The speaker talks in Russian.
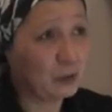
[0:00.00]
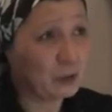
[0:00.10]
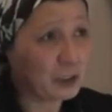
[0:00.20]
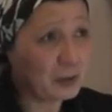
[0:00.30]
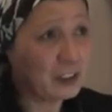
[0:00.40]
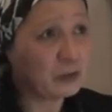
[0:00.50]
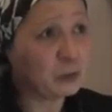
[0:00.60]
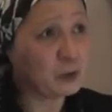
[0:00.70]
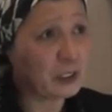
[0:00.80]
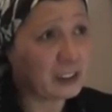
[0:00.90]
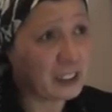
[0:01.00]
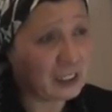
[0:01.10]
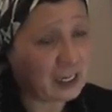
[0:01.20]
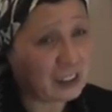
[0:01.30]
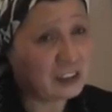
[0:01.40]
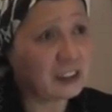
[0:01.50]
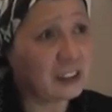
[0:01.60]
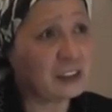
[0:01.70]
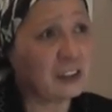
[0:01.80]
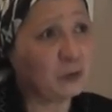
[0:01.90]
пусть оплачивает, пусть гражданин, каждый
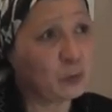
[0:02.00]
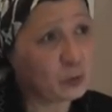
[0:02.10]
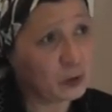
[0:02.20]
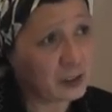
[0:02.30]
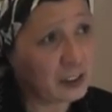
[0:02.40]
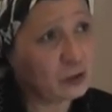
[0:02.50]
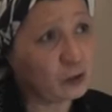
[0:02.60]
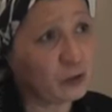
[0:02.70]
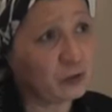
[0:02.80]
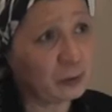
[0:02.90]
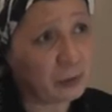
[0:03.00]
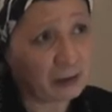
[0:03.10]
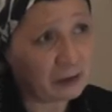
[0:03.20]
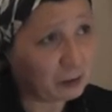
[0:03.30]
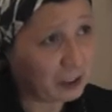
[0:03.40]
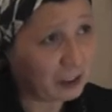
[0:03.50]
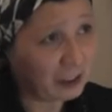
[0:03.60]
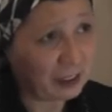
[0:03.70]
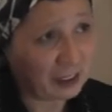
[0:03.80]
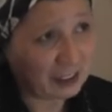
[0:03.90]
гражданин пусть знает, что свои права,
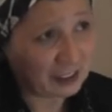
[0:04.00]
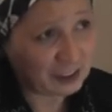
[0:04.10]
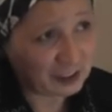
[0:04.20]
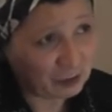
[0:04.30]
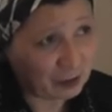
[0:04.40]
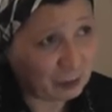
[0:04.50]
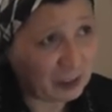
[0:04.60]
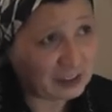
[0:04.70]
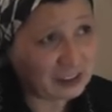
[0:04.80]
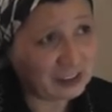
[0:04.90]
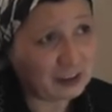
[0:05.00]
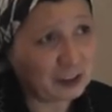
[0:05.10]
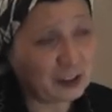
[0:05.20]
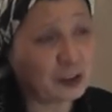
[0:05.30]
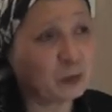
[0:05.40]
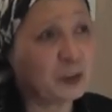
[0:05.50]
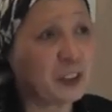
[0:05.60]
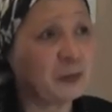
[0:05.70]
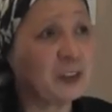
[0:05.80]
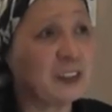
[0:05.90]
каждый свои обязанности. К этому
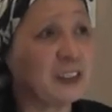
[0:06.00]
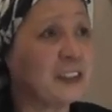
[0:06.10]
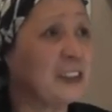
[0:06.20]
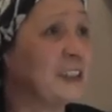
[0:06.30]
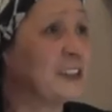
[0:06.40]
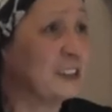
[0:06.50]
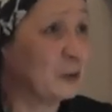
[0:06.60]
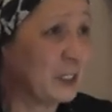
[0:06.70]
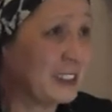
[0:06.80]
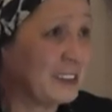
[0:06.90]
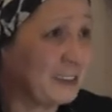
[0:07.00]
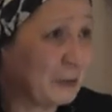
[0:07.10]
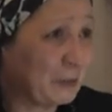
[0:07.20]
стремится даже наше государство.